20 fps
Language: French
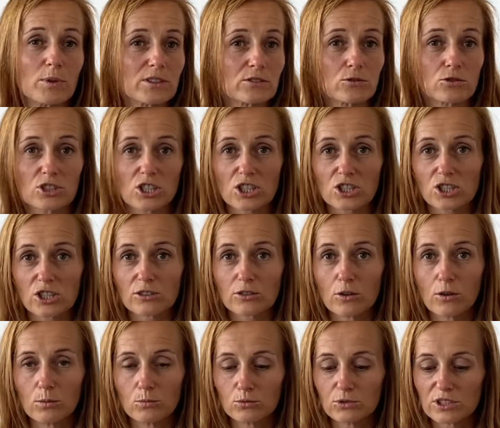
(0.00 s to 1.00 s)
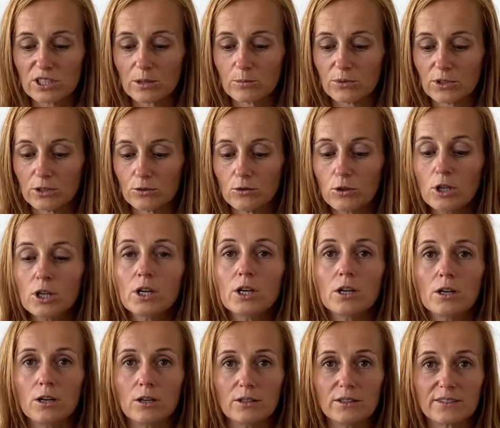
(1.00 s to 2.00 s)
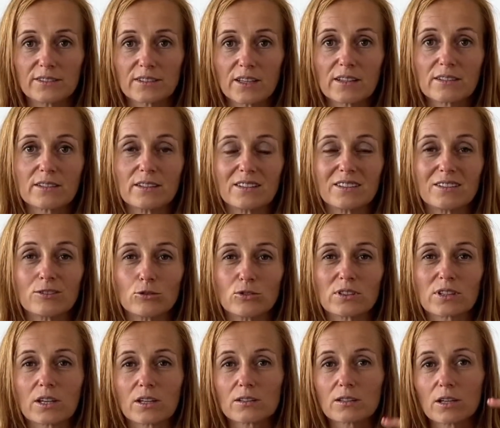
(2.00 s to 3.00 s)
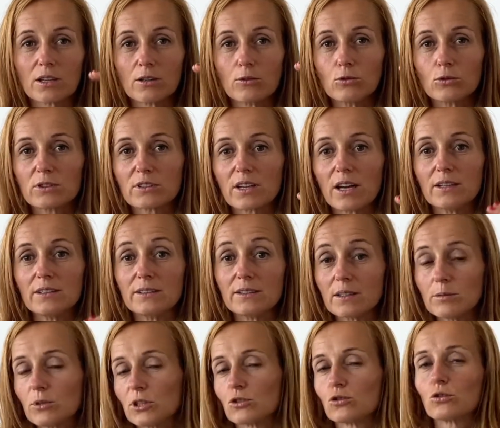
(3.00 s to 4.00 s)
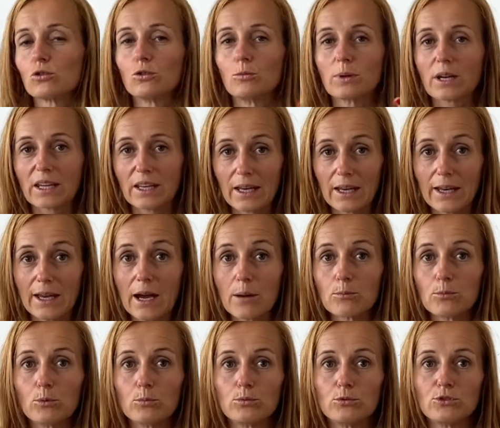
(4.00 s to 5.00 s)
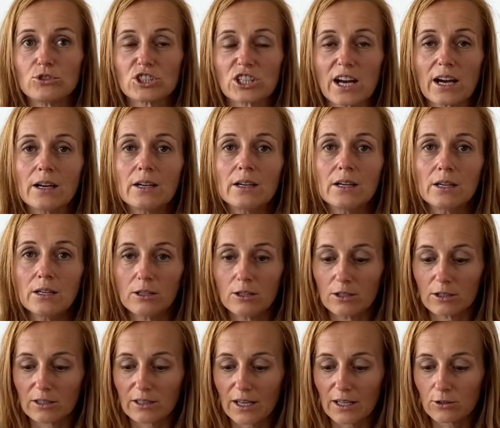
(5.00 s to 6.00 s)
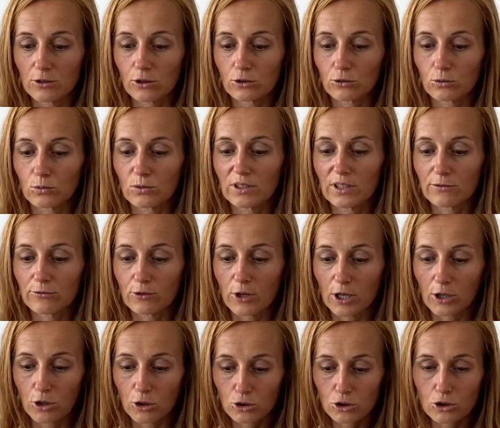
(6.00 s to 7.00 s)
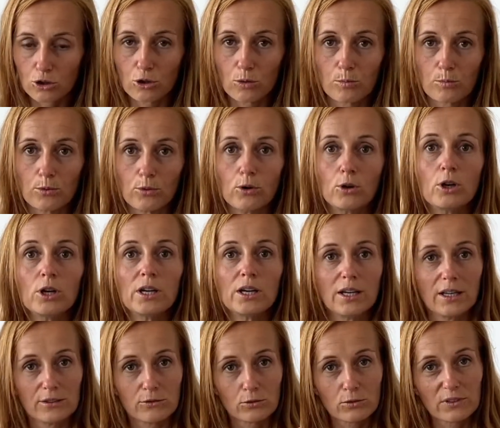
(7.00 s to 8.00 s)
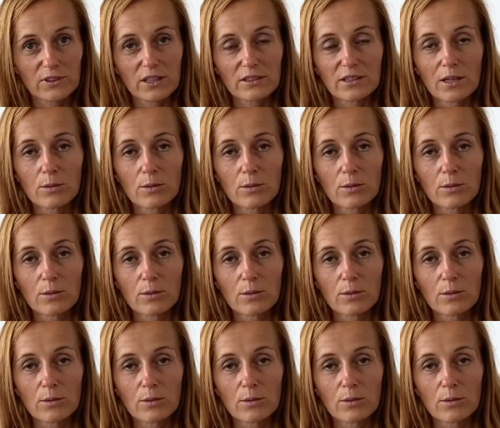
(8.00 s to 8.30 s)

que j'achète en boutique bio. et ça, c'est de très très haute qualité. Bien sûr, le prix est un peu plus cher euh, qu'ailleurs. Donc des fois, quand je le peux, et sur certains